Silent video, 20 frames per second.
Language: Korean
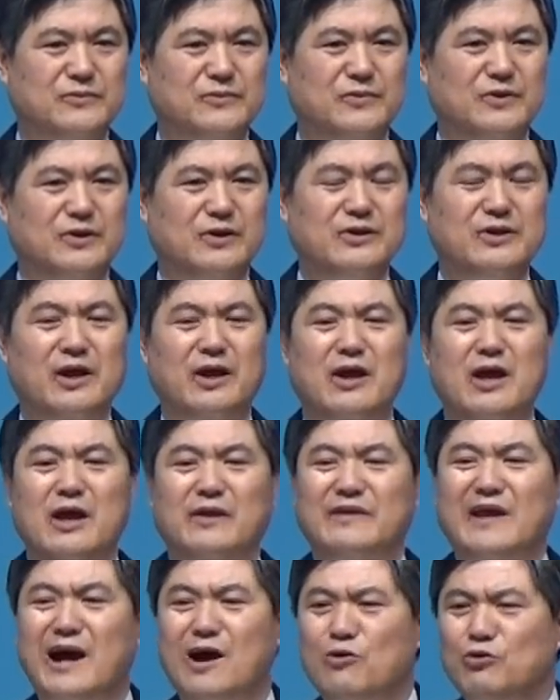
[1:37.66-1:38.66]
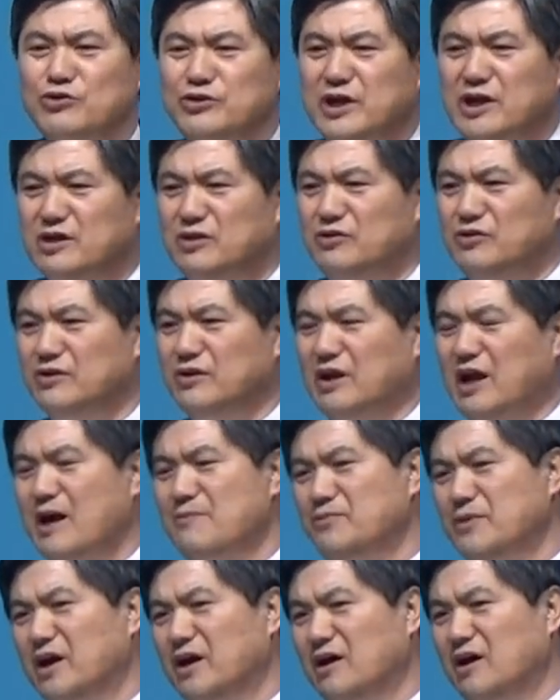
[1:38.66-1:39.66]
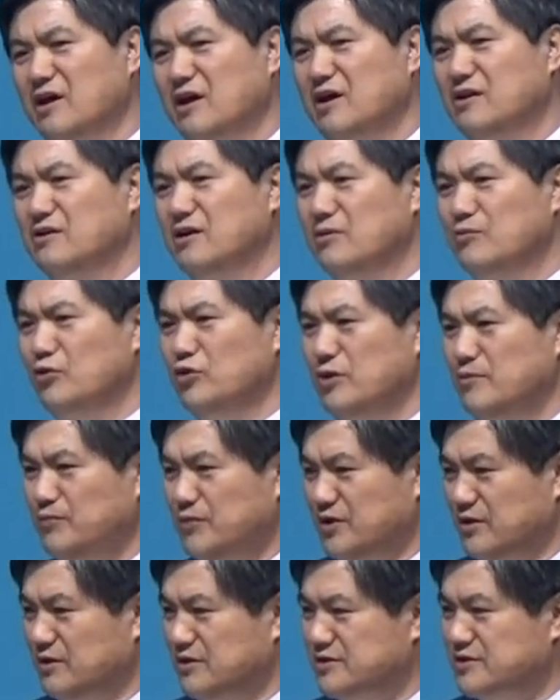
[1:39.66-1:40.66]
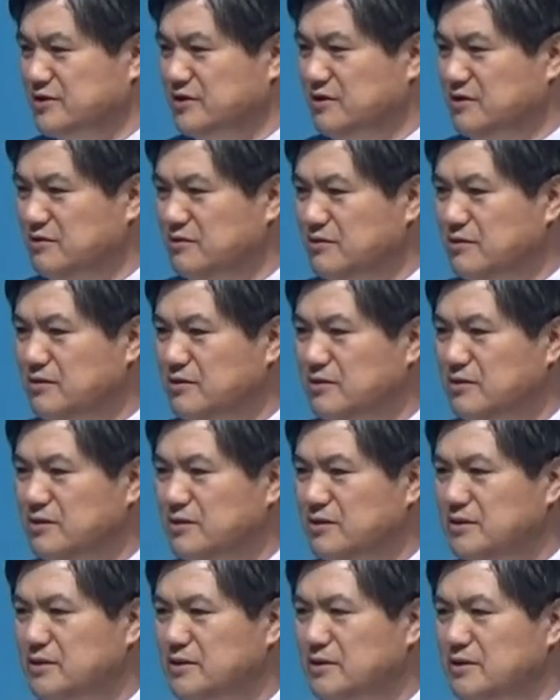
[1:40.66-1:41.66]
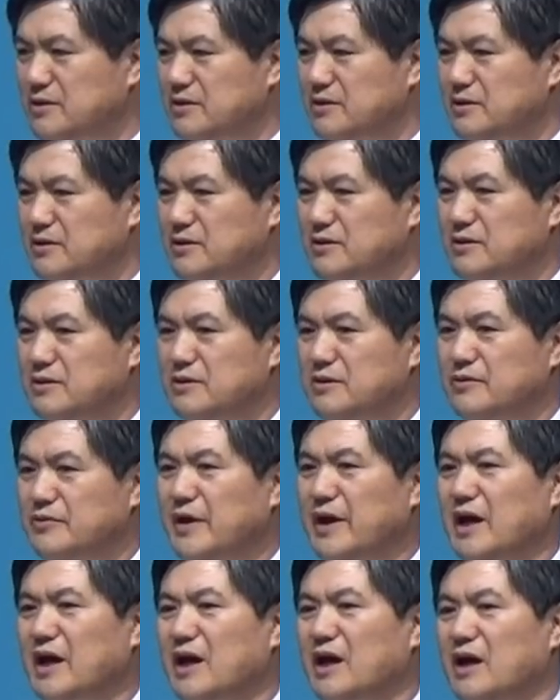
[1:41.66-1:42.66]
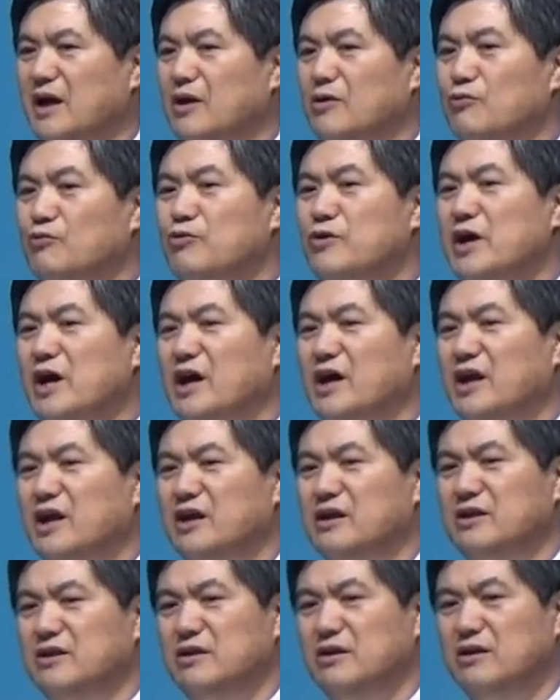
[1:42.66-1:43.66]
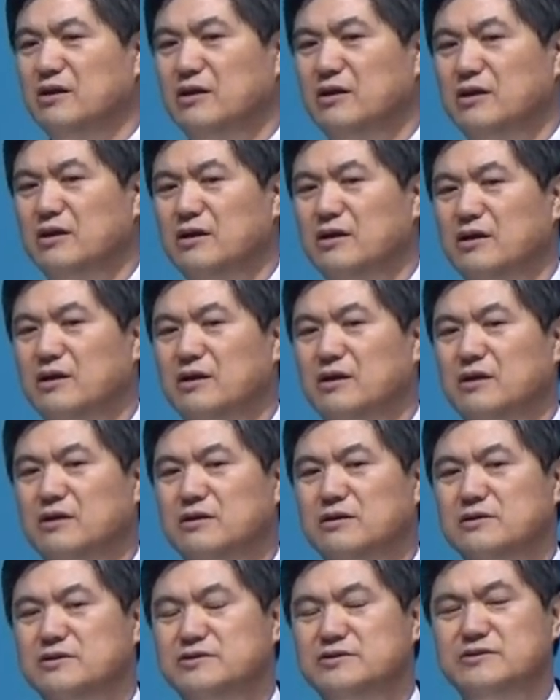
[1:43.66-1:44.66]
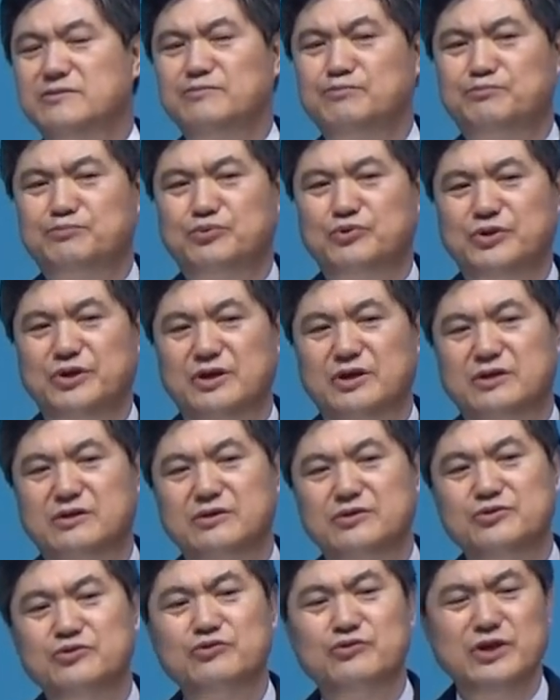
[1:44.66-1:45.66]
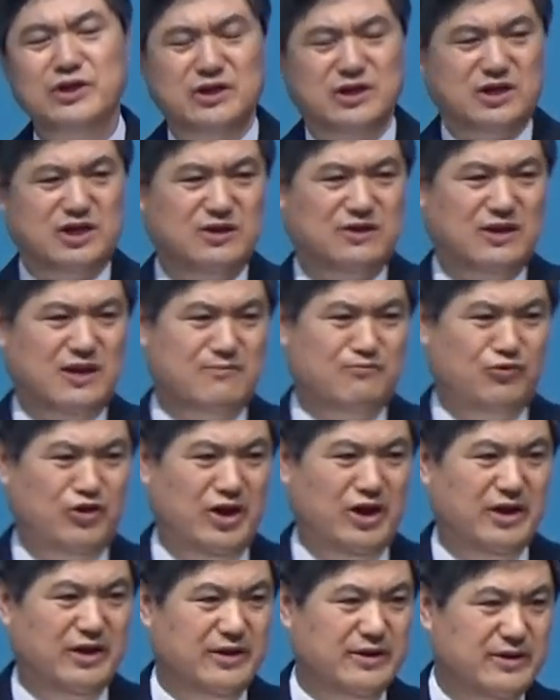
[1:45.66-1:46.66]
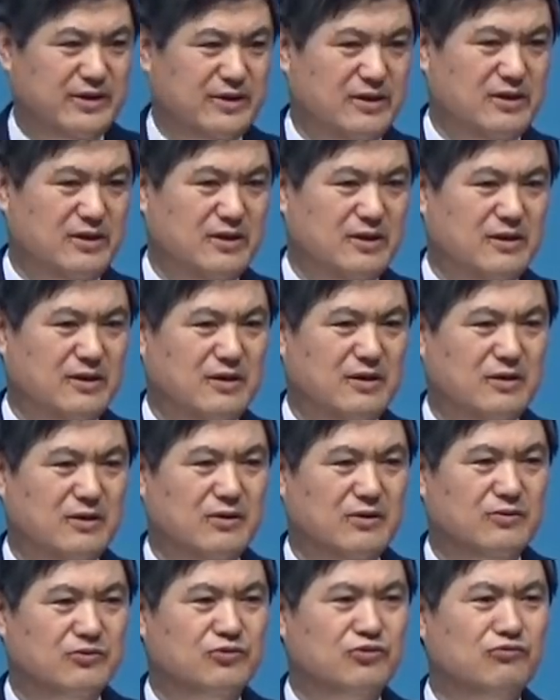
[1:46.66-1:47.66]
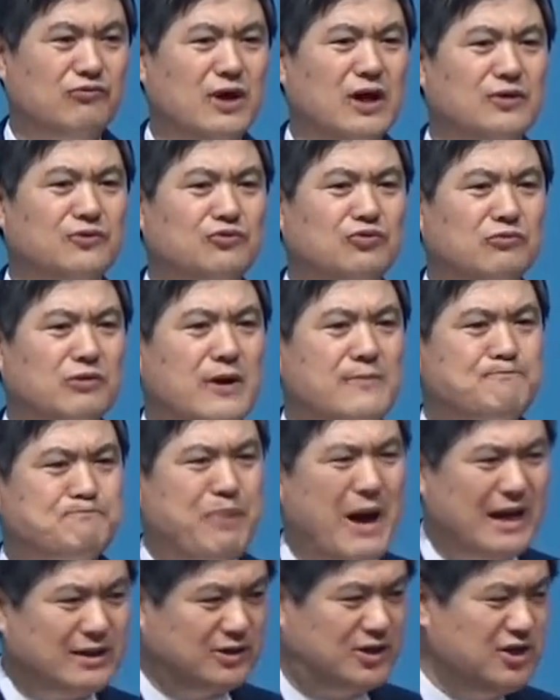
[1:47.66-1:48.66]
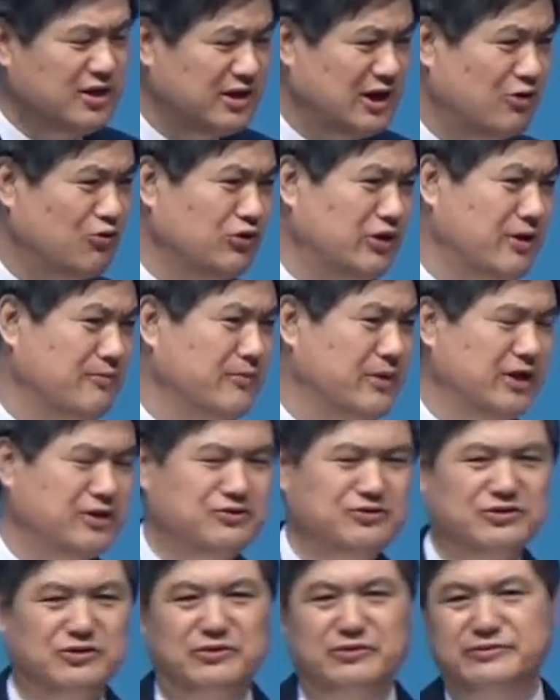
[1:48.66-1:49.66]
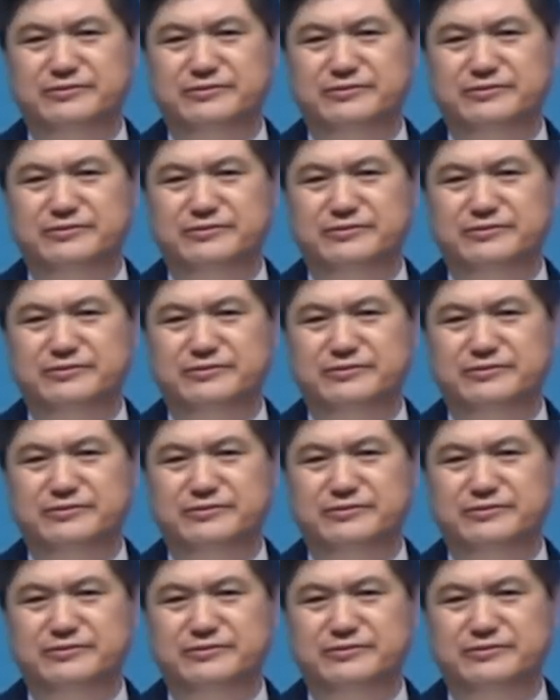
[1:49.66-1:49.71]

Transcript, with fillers: 그런데 나 혼자는 감당하기가 너무 힘들어서 왜? 우리 안에는 쓴뿌리, 그 육이 있기 때문에 순간순간 파쳐 나온단 말이죠.